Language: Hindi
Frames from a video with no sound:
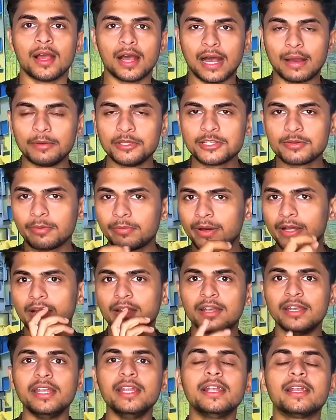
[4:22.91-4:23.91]
अभी जब हमारा
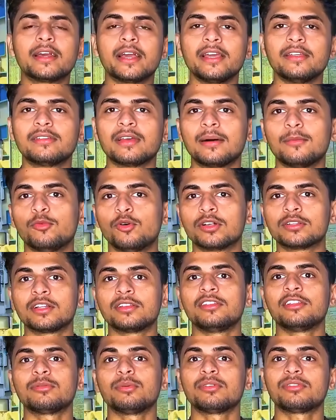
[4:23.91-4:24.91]
नीट का एग्जाम हुआ था
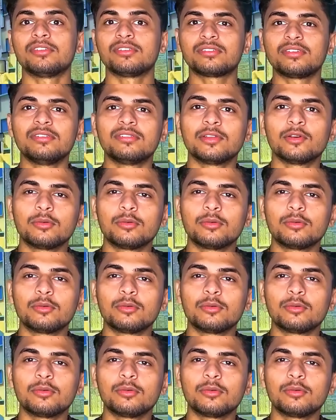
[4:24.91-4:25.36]
जिसमें सिक्सटी